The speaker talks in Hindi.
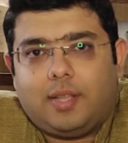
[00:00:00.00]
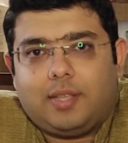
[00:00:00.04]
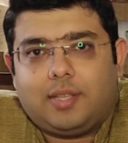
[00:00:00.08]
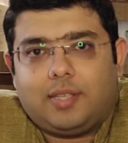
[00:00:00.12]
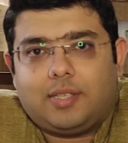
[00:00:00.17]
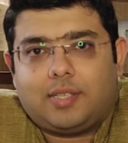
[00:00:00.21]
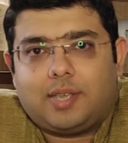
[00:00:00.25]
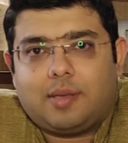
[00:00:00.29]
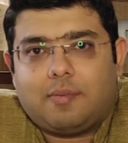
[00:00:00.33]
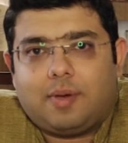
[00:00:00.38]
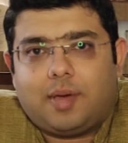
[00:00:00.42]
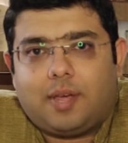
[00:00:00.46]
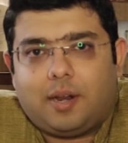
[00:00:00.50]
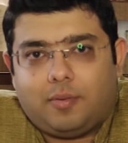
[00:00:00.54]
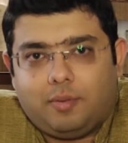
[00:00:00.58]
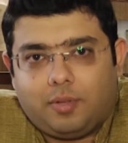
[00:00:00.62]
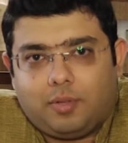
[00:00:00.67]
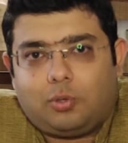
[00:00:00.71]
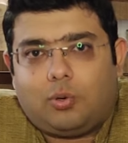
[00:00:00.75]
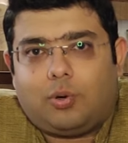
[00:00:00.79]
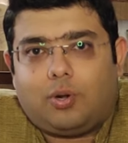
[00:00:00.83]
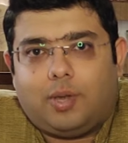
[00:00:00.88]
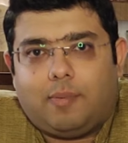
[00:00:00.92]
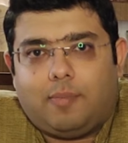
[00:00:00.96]
बाद इसके बारे में
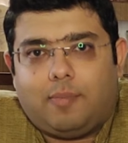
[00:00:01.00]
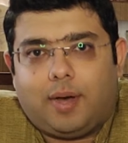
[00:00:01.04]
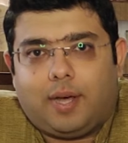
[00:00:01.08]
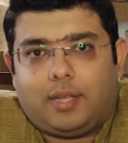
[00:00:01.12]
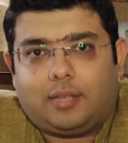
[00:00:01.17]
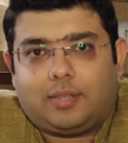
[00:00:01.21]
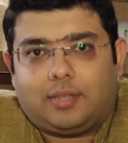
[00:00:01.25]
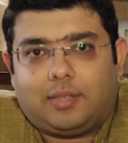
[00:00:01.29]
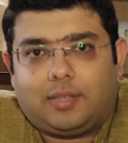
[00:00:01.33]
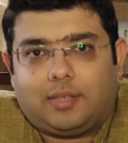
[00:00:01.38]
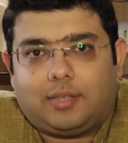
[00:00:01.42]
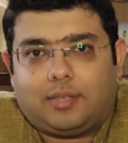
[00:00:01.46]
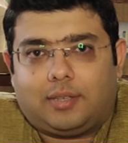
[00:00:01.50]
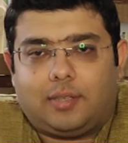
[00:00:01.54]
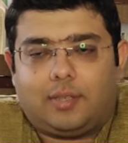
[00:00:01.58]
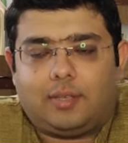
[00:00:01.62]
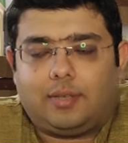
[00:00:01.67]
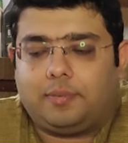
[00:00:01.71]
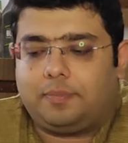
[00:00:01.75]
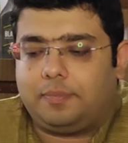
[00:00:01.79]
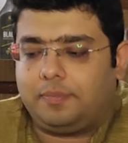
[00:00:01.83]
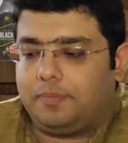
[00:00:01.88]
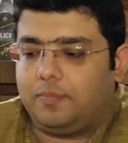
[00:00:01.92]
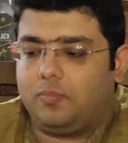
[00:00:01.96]
थोड़ी बात करते
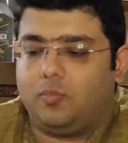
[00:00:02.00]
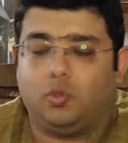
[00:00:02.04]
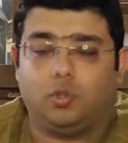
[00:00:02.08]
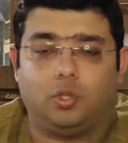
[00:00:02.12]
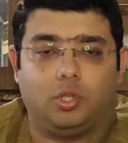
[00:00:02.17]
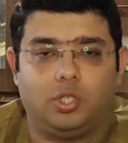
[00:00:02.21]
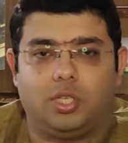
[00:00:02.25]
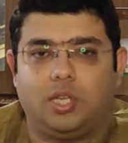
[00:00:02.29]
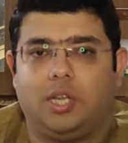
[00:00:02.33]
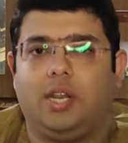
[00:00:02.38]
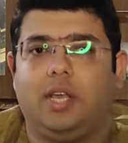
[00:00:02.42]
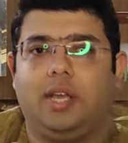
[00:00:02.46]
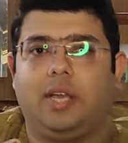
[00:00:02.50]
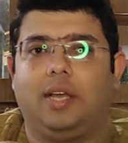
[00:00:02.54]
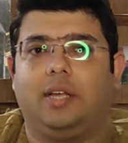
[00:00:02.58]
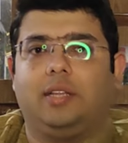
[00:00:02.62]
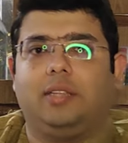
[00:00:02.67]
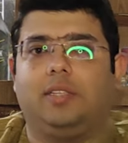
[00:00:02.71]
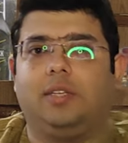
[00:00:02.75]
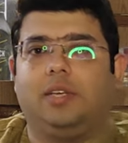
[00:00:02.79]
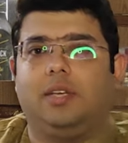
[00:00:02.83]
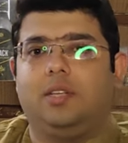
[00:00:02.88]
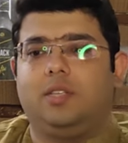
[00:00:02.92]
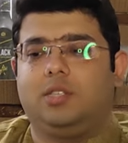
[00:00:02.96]
हैं तो चलिए
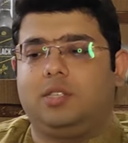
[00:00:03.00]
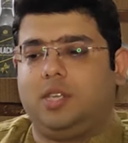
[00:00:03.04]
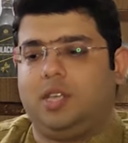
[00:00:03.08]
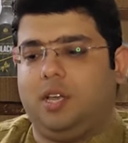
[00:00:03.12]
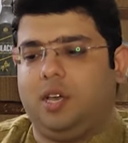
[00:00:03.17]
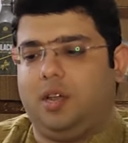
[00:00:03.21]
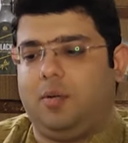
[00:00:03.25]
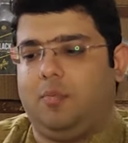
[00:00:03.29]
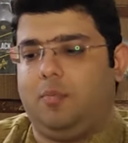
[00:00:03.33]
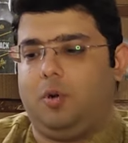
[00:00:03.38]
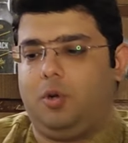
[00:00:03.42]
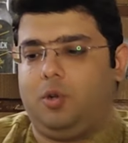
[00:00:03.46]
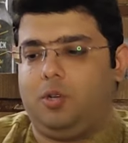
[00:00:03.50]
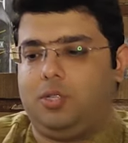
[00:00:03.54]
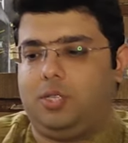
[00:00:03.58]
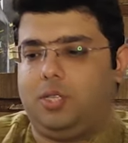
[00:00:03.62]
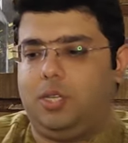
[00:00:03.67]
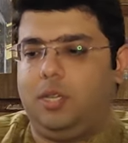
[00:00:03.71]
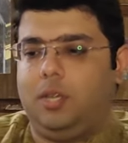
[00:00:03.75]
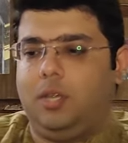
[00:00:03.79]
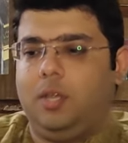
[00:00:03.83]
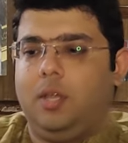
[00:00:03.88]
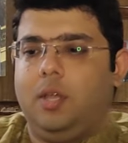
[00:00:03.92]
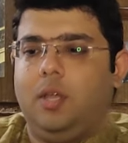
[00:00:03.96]
करते हैं इसकी
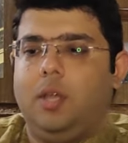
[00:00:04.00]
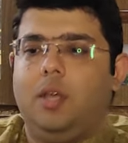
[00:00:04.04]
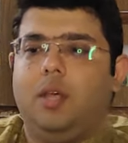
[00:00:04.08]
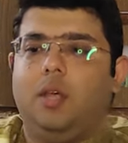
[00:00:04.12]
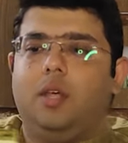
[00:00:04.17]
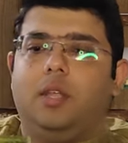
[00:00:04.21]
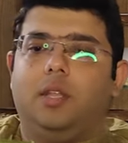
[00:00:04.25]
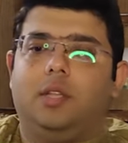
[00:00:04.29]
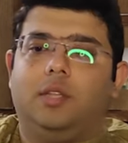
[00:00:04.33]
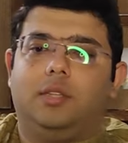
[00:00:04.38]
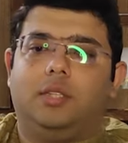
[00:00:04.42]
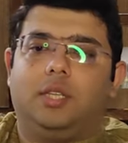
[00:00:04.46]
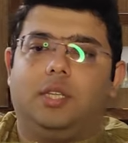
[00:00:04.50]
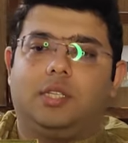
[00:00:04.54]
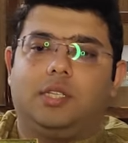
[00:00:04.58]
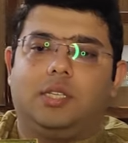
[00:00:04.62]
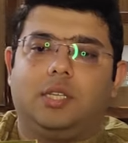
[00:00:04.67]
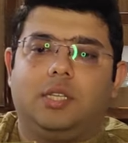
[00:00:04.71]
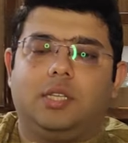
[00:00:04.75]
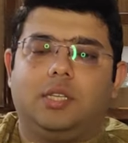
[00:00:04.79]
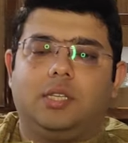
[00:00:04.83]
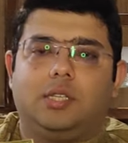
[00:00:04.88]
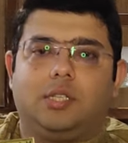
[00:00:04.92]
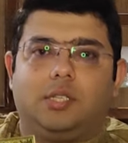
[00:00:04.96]
अनबॉक्सिंग दिस
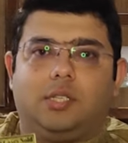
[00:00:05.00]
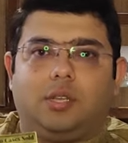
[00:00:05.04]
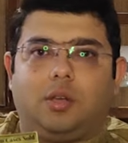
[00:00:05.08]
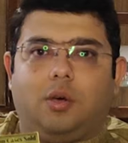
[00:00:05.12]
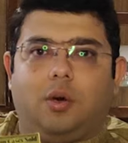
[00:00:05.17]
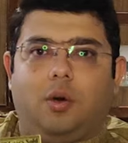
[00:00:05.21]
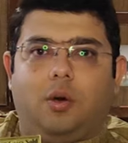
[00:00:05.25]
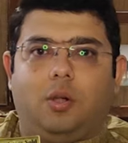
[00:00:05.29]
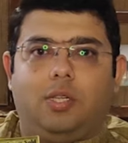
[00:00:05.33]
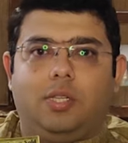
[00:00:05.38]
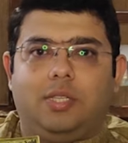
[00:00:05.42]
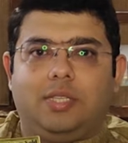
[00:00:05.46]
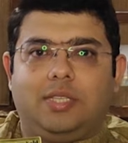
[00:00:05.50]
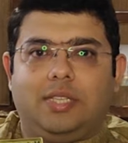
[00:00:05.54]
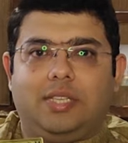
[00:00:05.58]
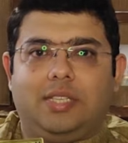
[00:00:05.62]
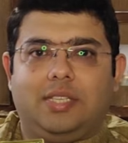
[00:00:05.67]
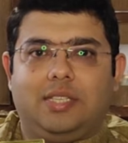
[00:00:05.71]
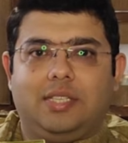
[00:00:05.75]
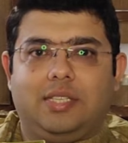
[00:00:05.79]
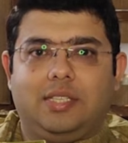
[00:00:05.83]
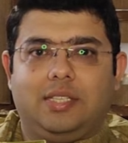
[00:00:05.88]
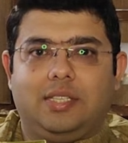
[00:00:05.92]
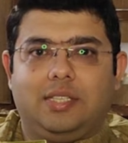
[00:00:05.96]
इज़ ऑल
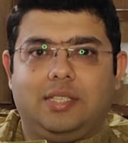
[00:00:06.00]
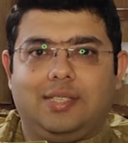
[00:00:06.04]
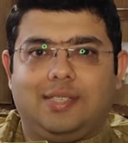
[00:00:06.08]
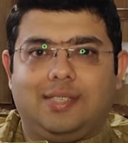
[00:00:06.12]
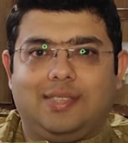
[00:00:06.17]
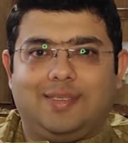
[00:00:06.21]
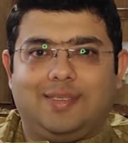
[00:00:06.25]
सीजन्स